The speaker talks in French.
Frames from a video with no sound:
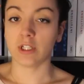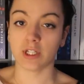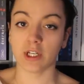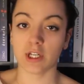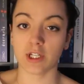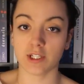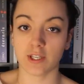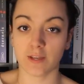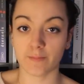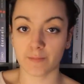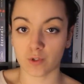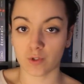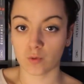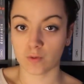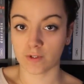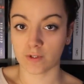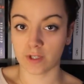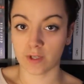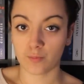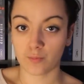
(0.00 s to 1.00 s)
Déjà je tiens à
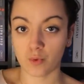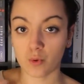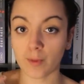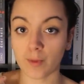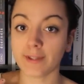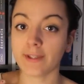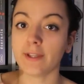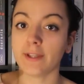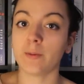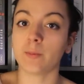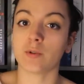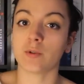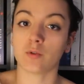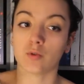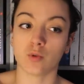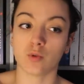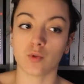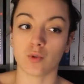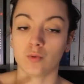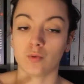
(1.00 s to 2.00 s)
m'excuser pour ma tête parce
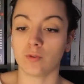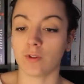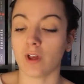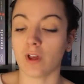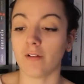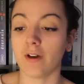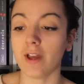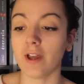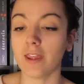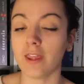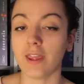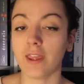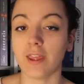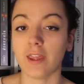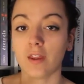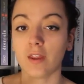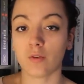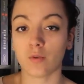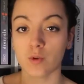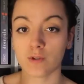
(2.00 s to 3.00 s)
que je sors du travail
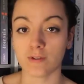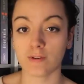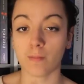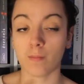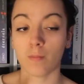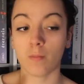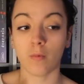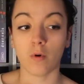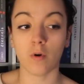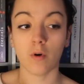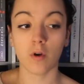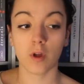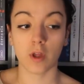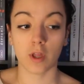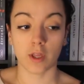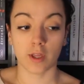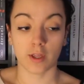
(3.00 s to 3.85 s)
et deuxièmement